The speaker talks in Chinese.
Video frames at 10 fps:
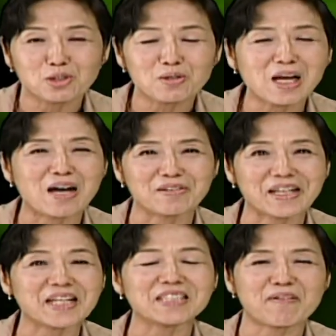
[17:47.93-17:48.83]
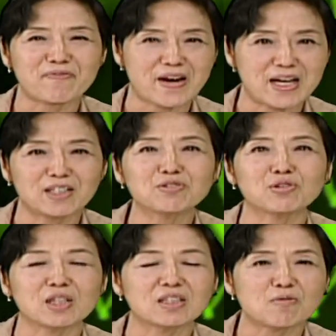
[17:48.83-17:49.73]
中老年人反而
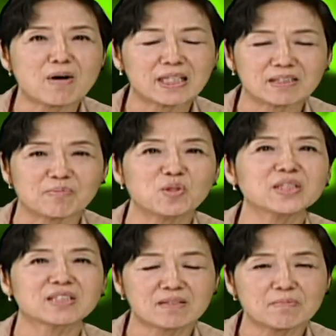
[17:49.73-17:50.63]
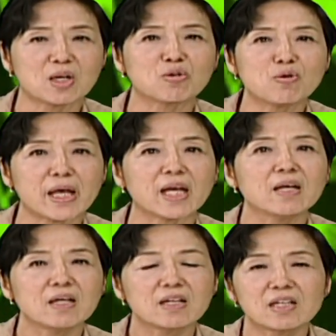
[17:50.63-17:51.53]
觉得哇，怎么会这么贵？
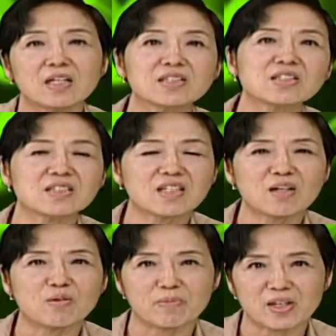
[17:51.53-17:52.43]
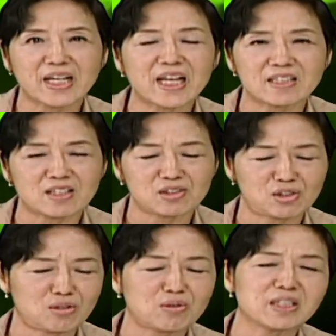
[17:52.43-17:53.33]
可是呢，我们要看到
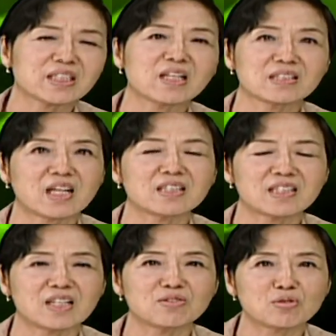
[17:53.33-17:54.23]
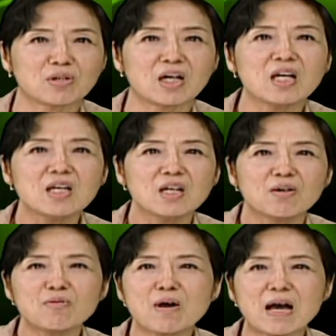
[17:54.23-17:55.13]
社会上常常说，
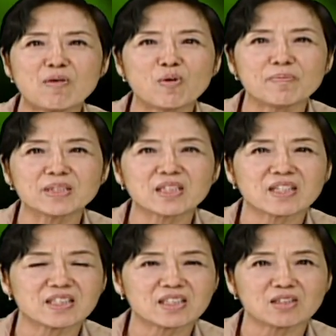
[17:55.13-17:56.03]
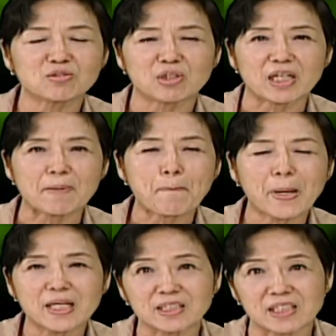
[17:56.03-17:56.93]
哇，我们这个薪水一
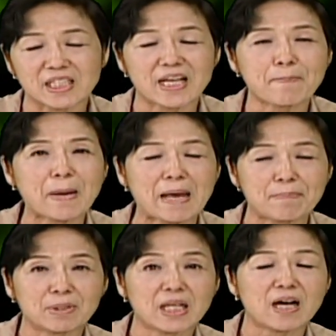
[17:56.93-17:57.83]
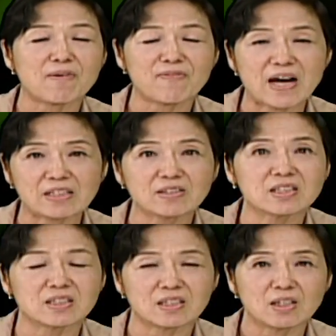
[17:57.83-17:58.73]
辈子也买不了房
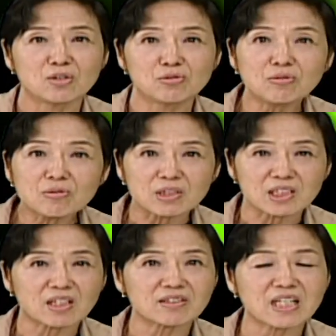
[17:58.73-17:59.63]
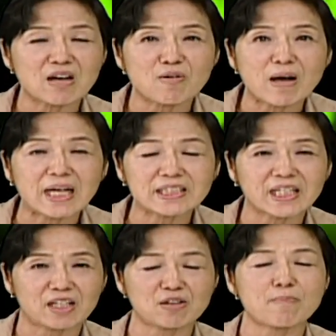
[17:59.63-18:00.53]
子。如果照这样花
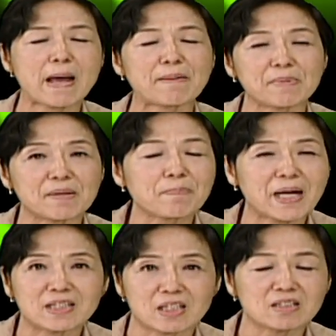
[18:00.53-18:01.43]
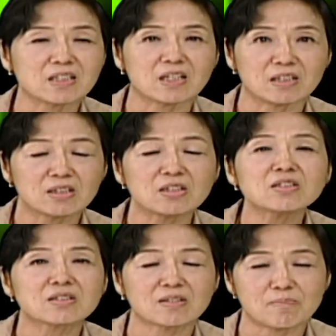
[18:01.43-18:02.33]
钱又买名牌等等，你
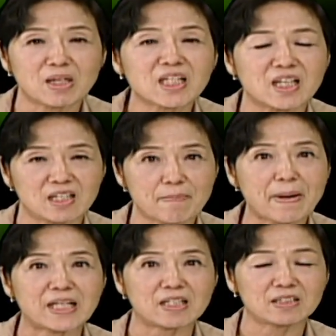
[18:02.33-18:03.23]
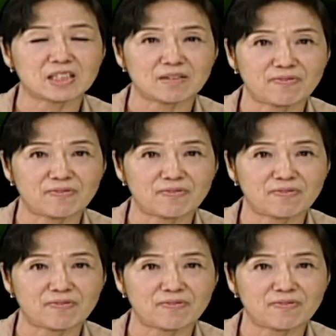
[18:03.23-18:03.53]
怎么可能买得起